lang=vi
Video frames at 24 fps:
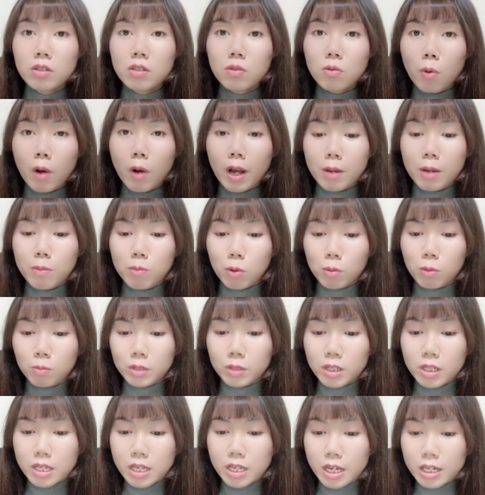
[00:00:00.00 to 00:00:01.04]
nước ngoài
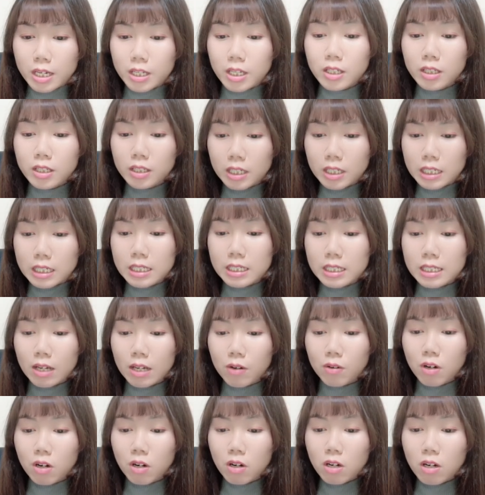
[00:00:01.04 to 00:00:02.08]
một thời gian nhất định
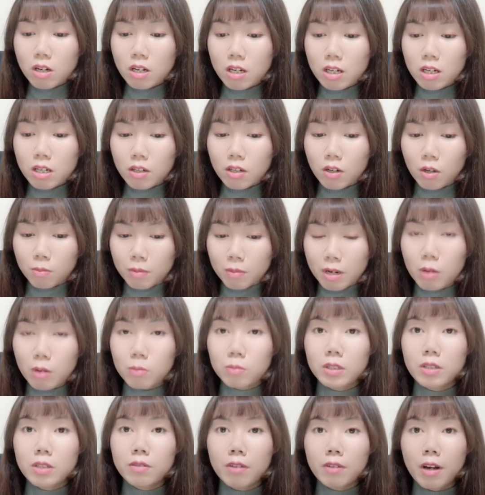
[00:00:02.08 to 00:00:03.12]
sau đó hết hợp
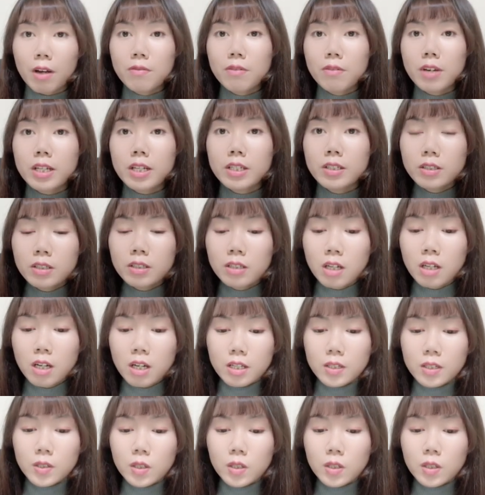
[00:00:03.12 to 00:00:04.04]
đồng thì phải về nước